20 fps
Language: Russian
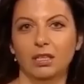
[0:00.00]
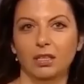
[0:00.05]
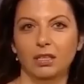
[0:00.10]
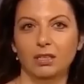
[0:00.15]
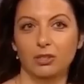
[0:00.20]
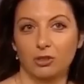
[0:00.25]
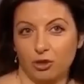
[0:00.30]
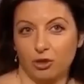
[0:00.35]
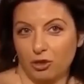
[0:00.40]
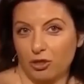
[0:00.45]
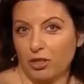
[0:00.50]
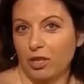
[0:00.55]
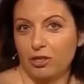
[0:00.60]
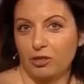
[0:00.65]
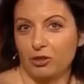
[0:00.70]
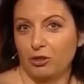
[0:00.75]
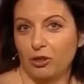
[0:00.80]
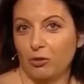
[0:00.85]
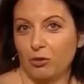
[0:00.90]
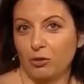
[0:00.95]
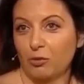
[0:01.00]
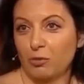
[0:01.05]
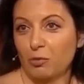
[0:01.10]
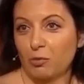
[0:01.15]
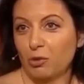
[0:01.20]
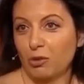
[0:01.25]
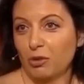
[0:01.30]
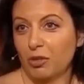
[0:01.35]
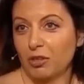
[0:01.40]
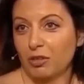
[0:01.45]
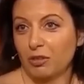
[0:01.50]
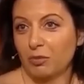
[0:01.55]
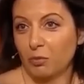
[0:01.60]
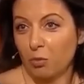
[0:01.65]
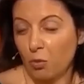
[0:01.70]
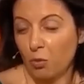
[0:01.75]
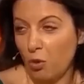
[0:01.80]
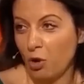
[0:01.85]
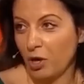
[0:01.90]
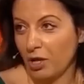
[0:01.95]
лично я считаю наиболее
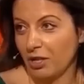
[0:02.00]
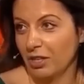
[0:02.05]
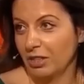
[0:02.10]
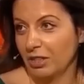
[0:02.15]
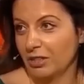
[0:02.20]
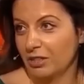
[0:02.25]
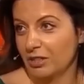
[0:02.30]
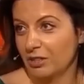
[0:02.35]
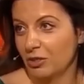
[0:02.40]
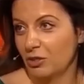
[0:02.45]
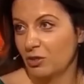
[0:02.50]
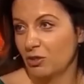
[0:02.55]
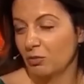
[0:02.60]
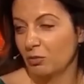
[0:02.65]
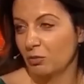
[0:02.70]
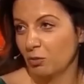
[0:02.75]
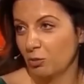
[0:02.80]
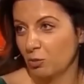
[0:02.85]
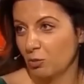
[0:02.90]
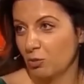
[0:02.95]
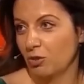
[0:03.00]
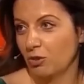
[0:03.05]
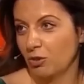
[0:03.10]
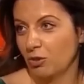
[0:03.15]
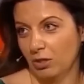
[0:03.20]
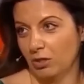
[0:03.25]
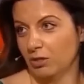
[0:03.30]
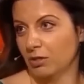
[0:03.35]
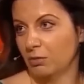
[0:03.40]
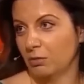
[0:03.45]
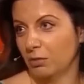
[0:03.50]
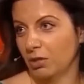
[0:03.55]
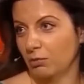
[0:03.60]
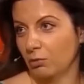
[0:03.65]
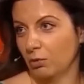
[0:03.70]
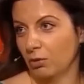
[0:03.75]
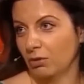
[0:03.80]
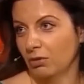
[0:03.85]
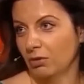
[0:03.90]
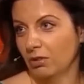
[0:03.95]
более реалистичным путь Третьей
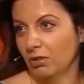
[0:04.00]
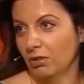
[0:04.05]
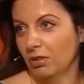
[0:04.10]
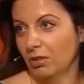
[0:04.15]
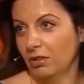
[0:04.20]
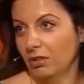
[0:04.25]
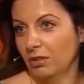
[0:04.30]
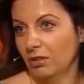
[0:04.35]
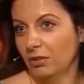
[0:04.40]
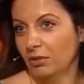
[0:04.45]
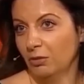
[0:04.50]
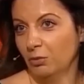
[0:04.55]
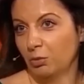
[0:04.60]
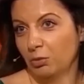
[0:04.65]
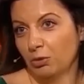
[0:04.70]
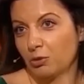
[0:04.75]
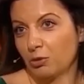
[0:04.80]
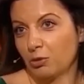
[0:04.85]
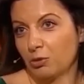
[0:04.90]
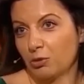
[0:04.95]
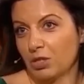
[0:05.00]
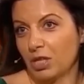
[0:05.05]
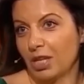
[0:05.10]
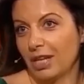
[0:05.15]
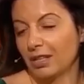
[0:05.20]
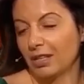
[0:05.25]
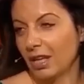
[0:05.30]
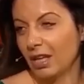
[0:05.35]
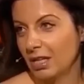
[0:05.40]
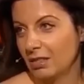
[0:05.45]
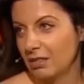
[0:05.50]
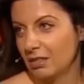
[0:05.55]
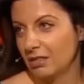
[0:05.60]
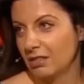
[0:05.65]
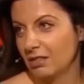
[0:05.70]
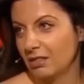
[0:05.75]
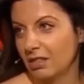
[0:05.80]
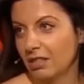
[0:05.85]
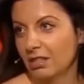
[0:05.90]
мировой. Ну, потому что, зная нас,